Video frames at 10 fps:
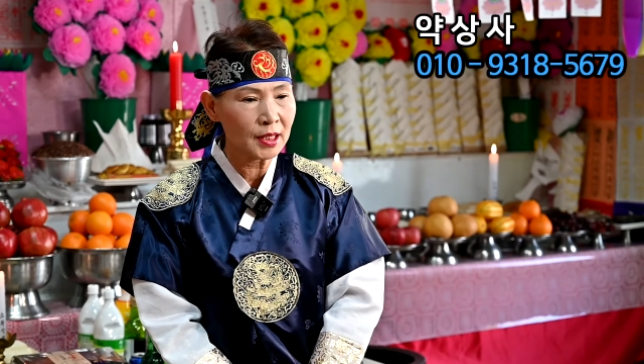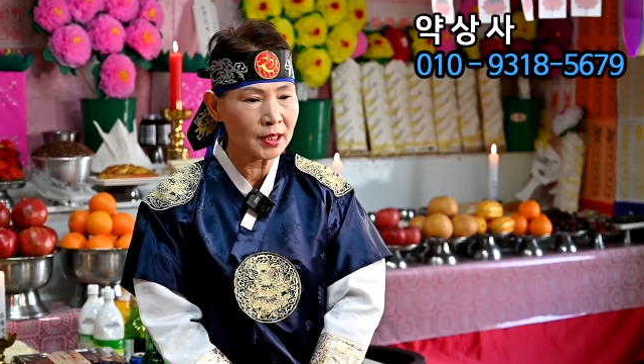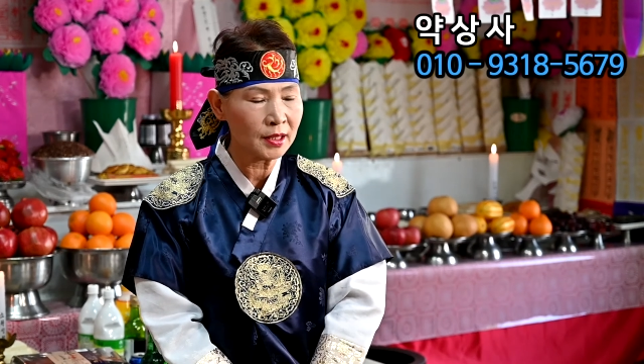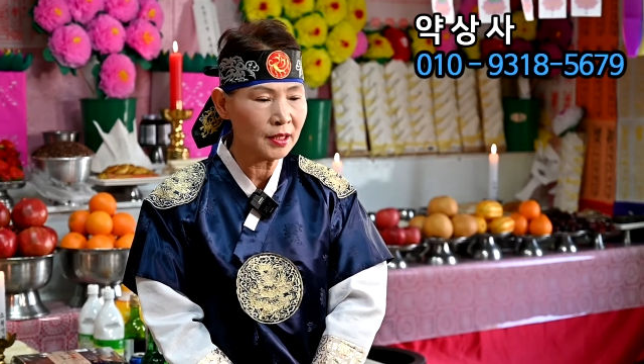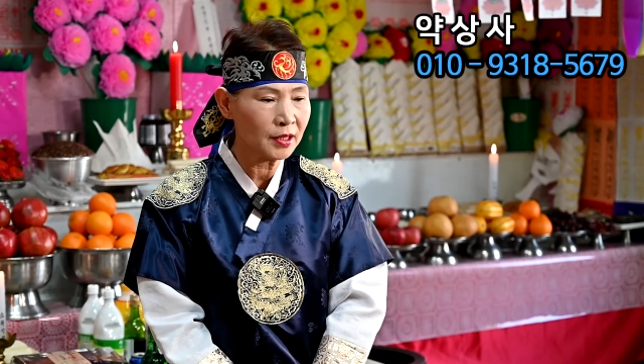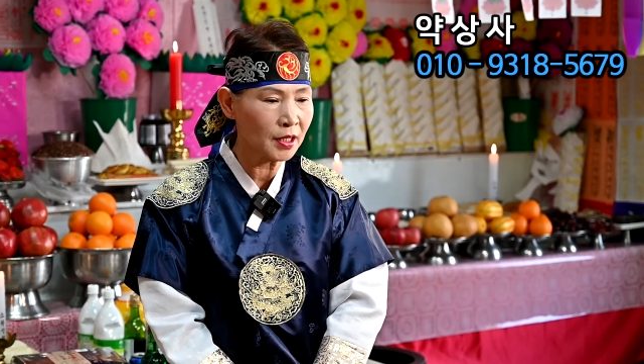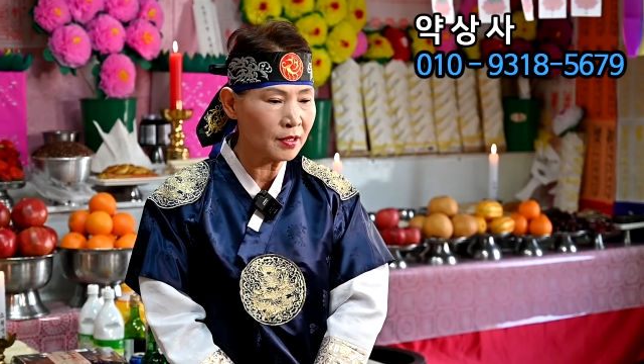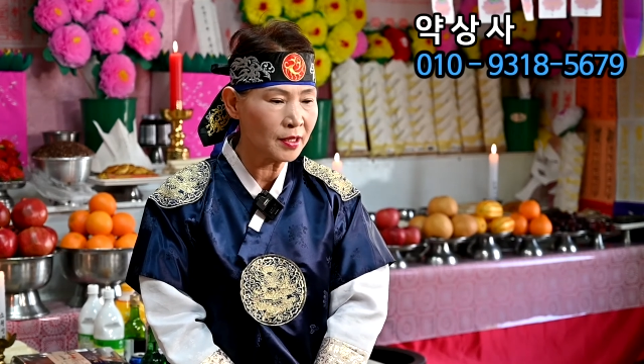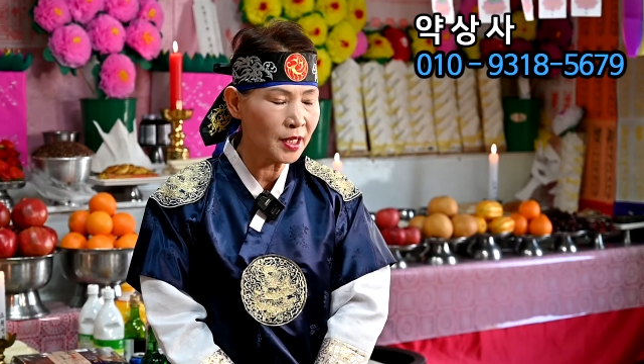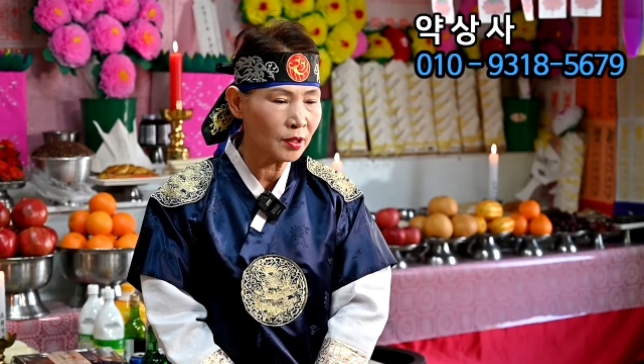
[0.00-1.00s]
그
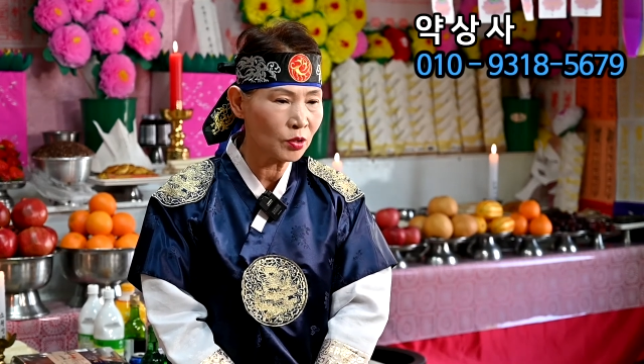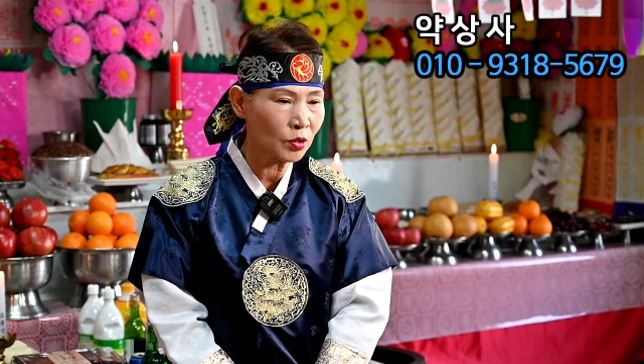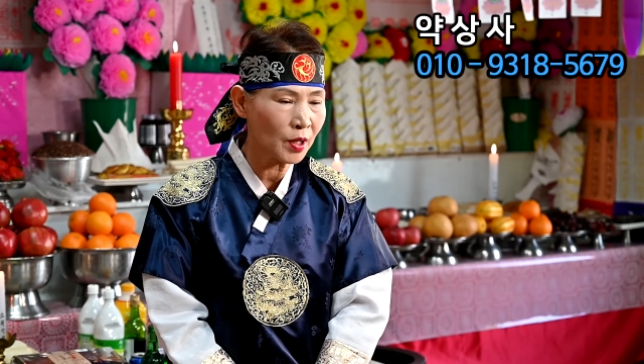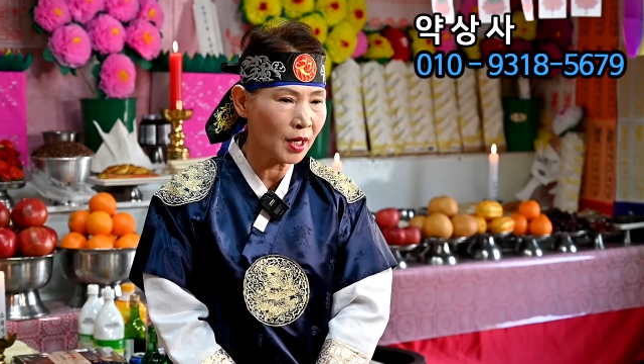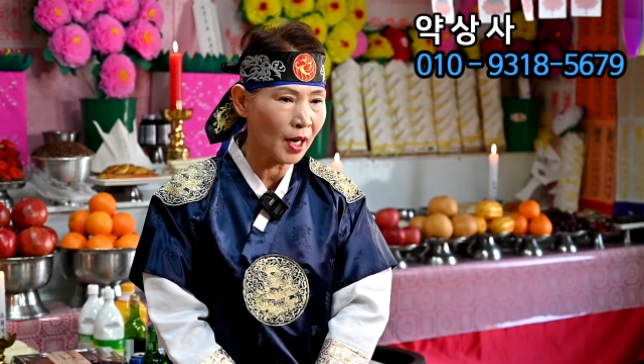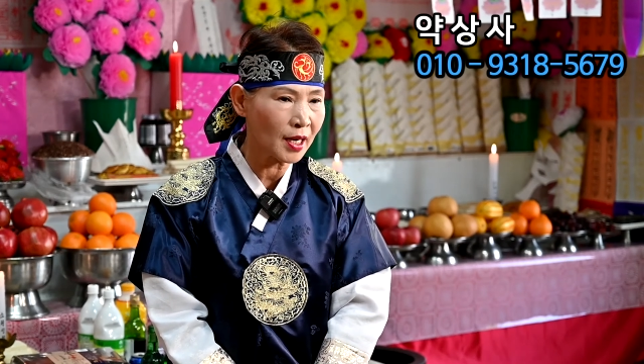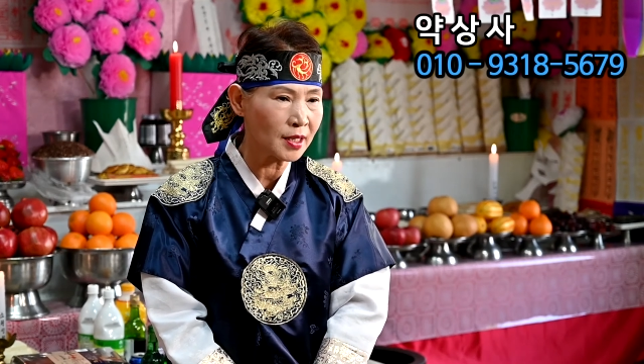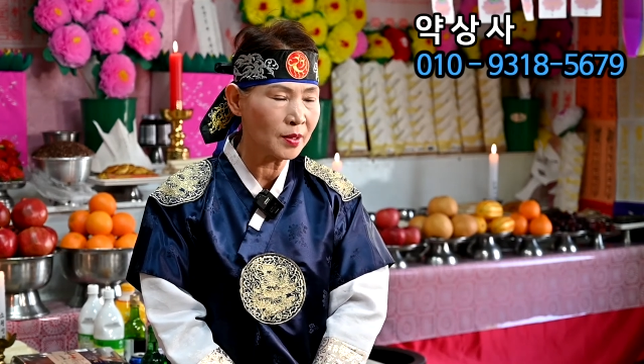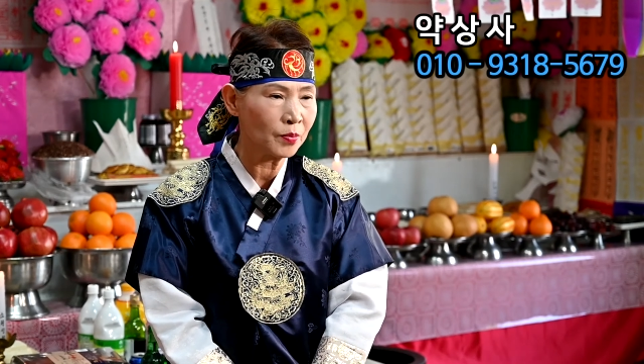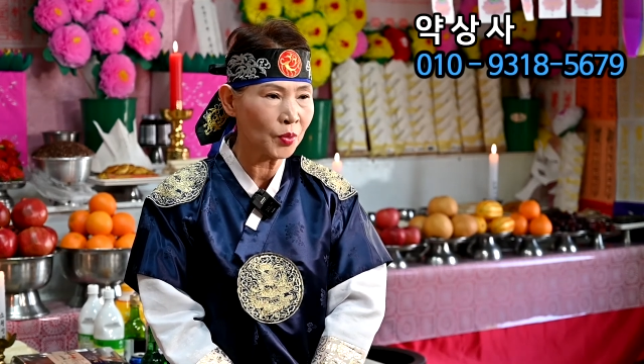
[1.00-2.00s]
전쟁 중에
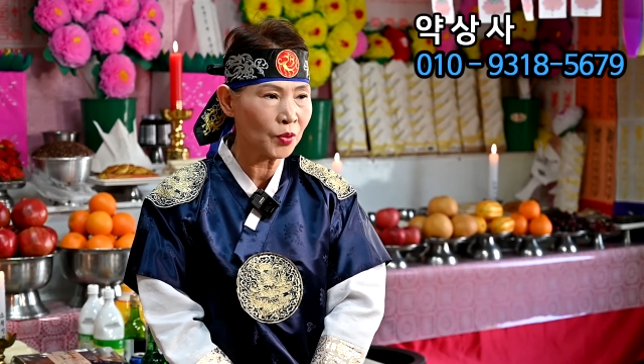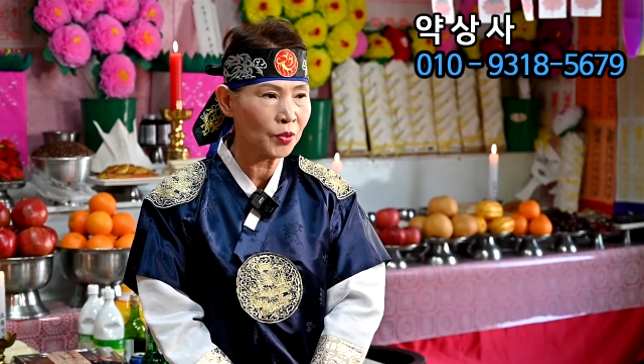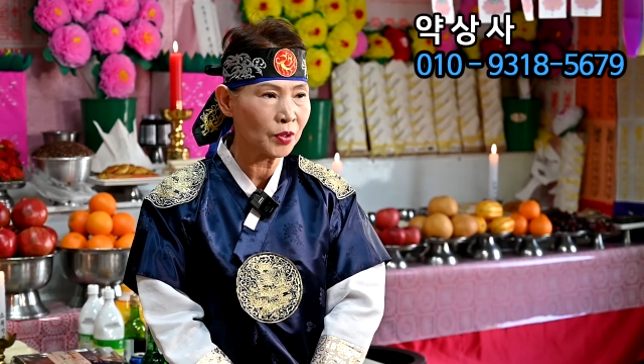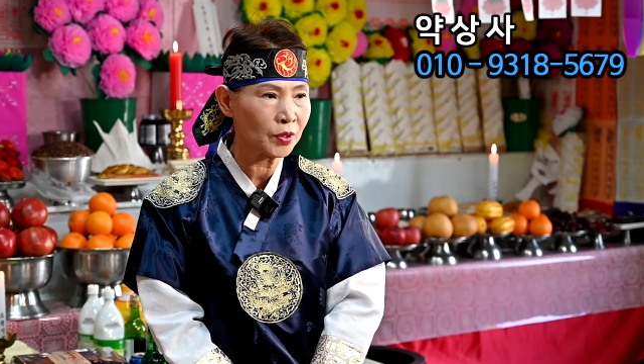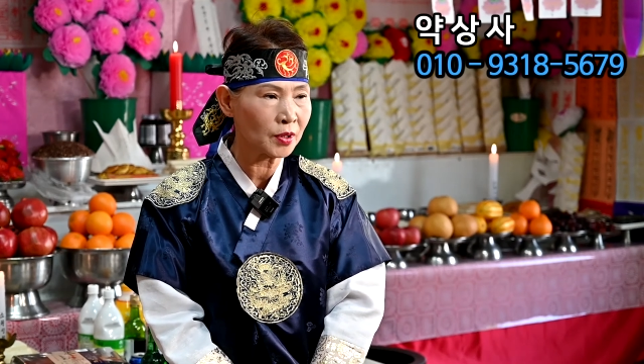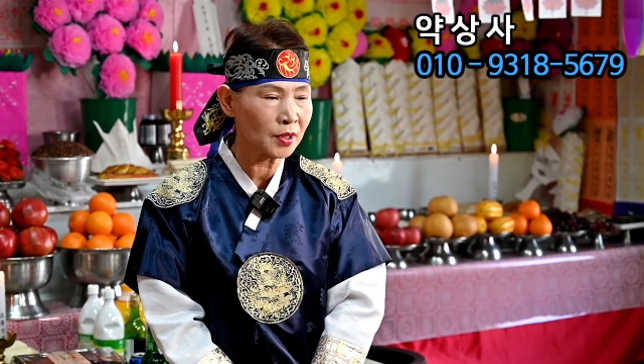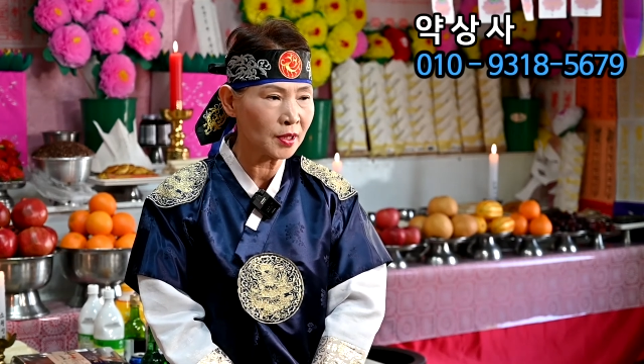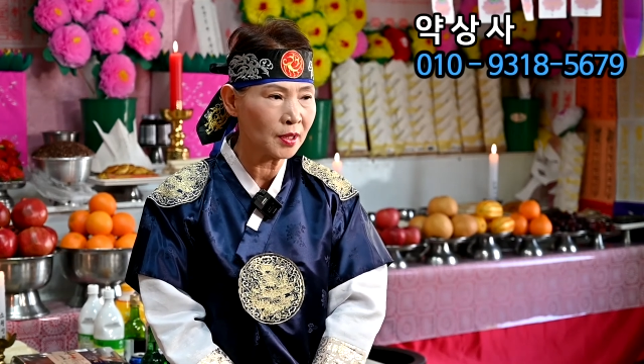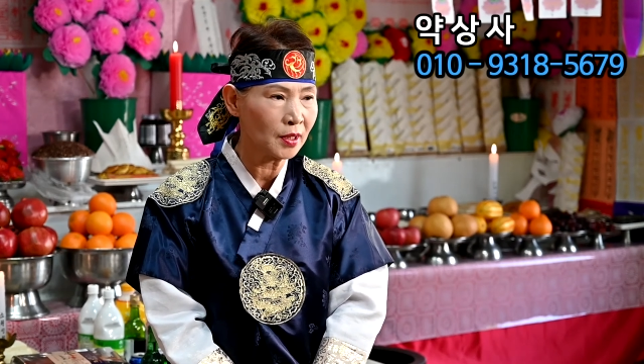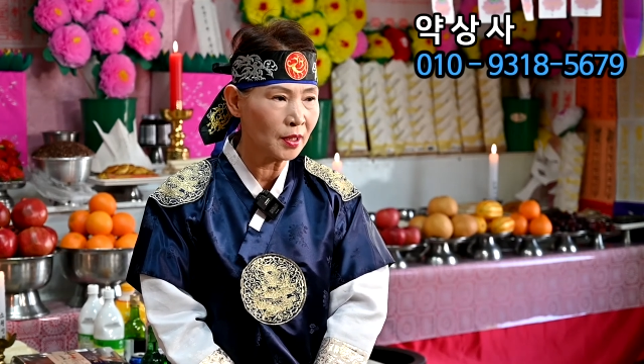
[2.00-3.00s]
가신
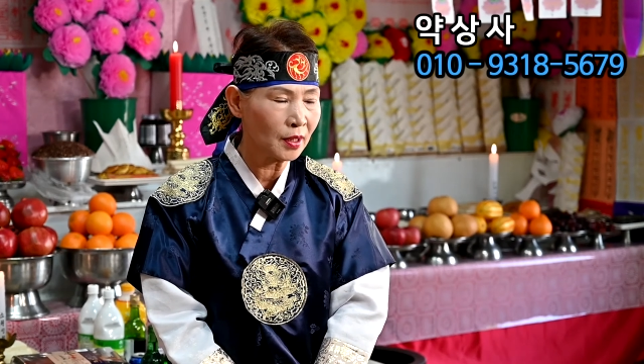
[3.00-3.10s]
분들을